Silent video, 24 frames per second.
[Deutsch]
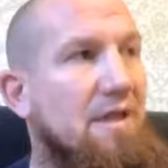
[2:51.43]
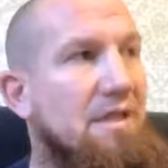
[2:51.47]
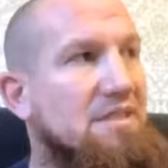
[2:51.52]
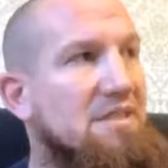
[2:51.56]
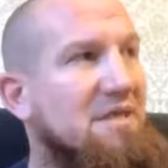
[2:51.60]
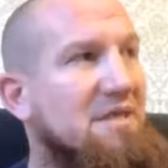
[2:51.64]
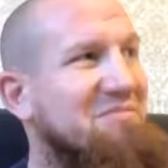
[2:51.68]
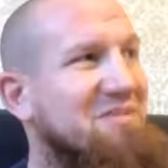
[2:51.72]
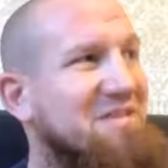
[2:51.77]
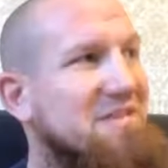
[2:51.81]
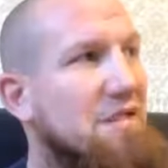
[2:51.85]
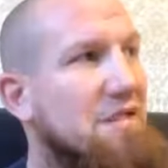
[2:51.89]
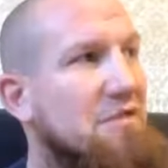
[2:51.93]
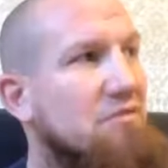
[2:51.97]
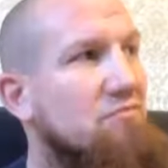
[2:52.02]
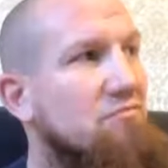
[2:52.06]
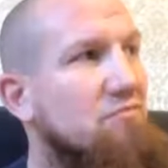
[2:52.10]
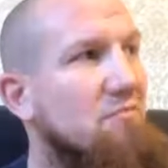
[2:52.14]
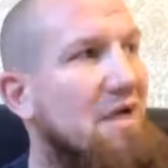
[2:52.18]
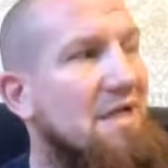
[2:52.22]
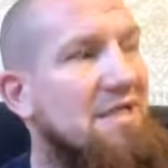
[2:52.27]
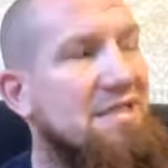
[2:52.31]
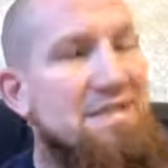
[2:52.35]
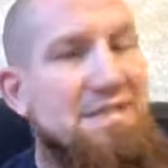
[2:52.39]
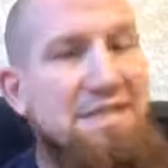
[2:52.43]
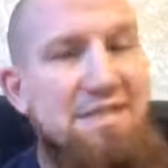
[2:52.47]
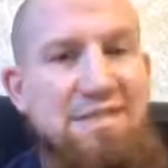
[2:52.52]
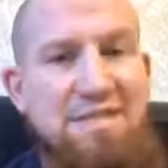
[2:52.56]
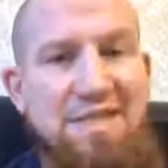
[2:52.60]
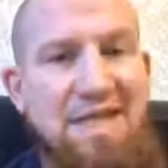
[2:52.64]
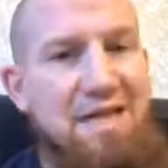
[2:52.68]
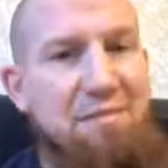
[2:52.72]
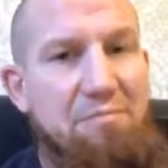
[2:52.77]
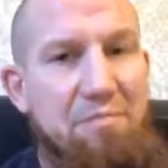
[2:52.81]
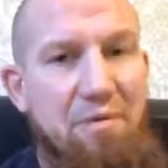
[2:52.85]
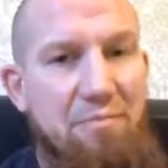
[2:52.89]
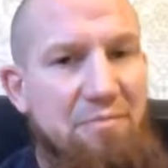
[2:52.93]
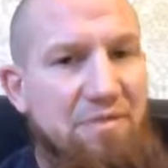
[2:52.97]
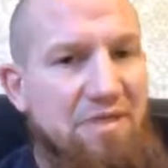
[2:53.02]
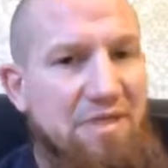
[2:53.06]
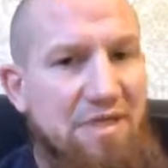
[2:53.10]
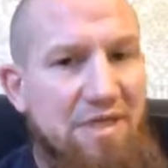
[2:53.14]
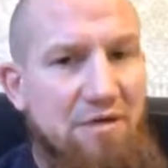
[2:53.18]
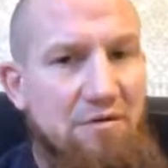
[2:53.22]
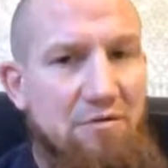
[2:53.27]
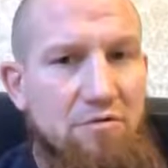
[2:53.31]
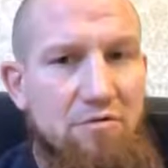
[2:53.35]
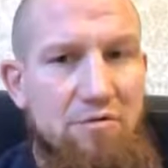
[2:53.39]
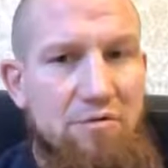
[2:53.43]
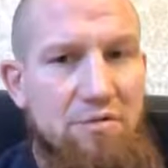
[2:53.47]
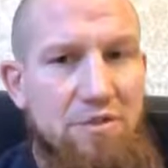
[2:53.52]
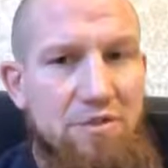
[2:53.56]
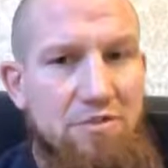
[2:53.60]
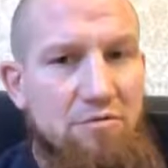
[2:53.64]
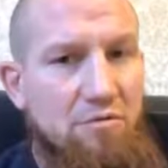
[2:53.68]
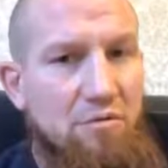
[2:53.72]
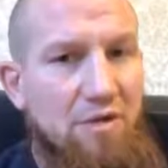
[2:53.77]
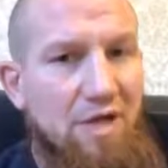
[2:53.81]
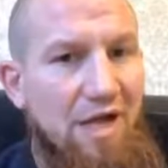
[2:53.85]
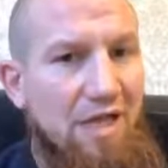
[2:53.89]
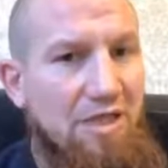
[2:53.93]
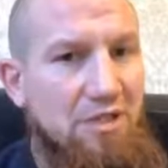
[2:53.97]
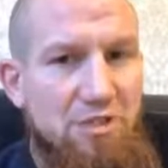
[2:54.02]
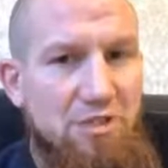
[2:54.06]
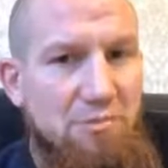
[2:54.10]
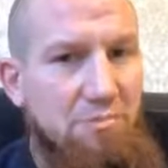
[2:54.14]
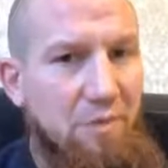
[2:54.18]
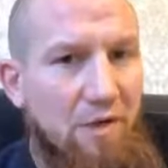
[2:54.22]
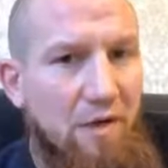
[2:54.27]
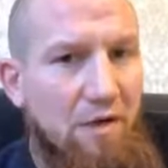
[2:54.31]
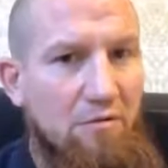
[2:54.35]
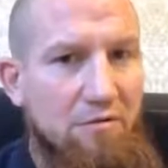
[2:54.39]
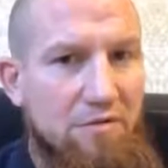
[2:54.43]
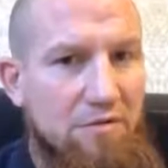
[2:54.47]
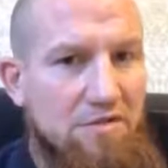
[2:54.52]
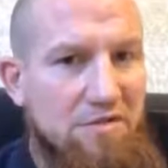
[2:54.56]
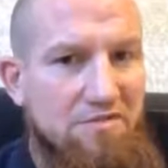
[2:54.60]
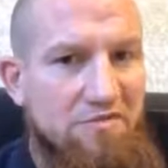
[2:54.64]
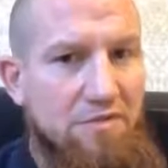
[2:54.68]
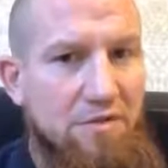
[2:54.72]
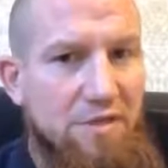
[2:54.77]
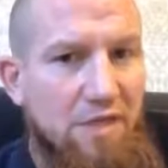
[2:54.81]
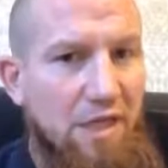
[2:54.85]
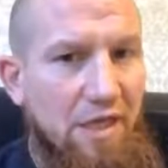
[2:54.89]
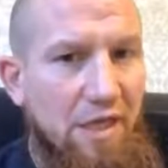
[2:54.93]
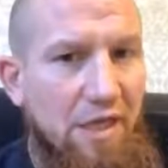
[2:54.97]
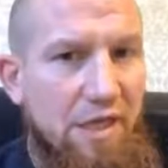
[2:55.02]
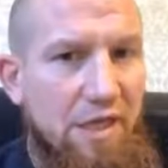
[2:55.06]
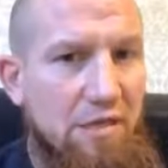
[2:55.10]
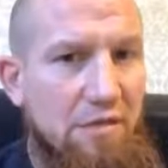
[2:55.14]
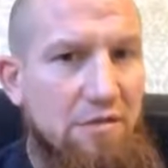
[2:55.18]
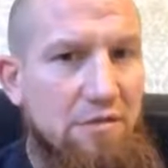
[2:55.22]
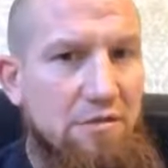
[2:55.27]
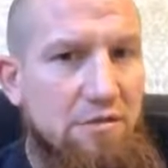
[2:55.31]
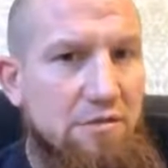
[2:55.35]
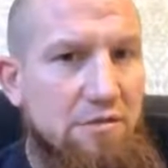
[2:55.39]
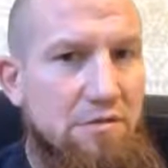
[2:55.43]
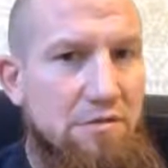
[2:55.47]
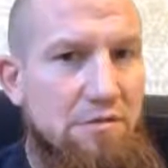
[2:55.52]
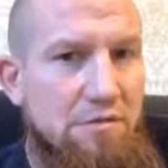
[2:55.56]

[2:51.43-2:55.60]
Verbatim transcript: Ich habe gesagt, du machst dir selber Bedingungen, die du gar nicht brauchst für die Ehe.